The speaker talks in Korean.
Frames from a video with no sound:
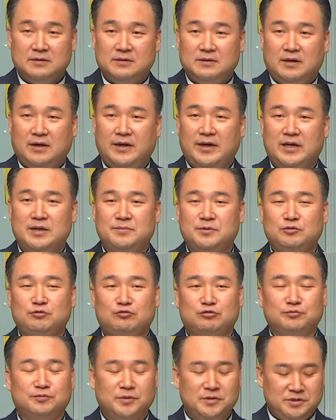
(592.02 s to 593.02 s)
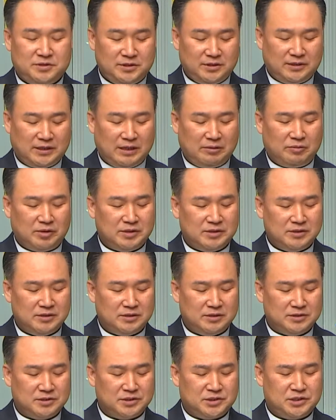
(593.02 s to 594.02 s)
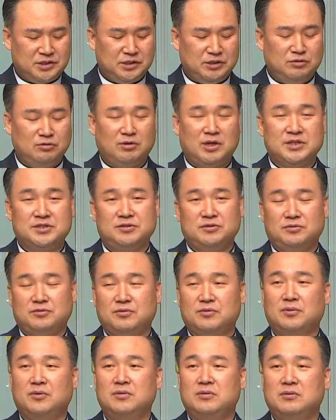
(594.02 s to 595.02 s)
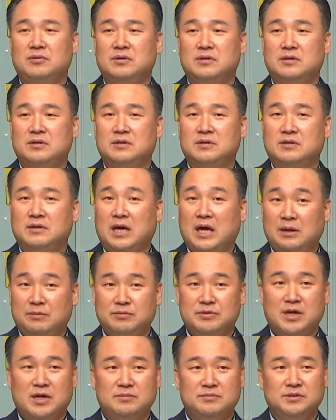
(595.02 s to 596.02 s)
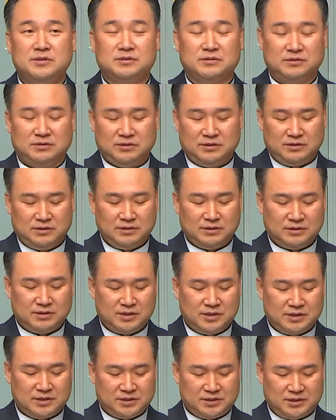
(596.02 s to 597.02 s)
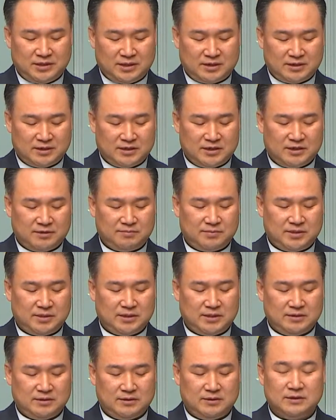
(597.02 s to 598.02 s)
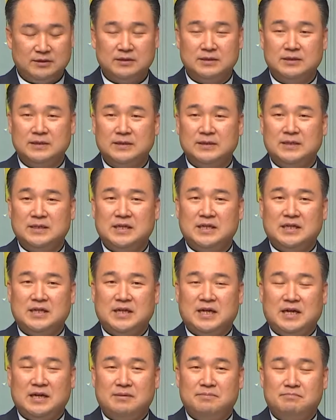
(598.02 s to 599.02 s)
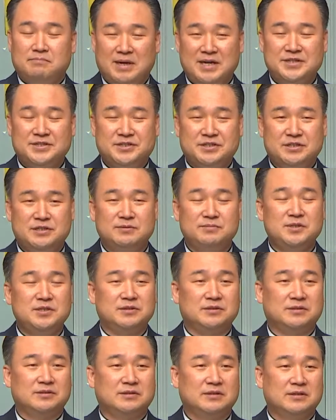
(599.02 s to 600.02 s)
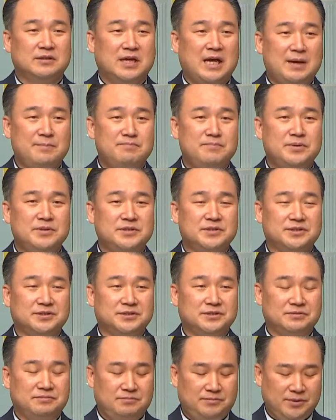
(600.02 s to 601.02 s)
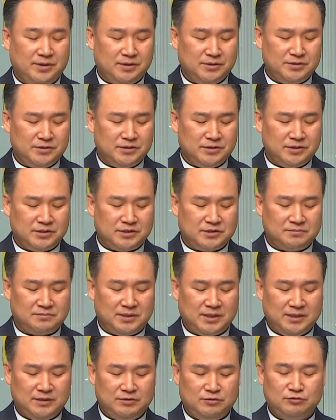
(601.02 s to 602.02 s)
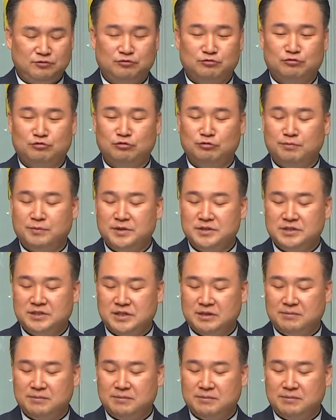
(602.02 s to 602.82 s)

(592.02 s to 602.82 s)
하나님은 두 번째 대화를 시도하셨고 아브라함은 듣기 시작합니다. 말씀은 한 번은 명령이지만 두 번째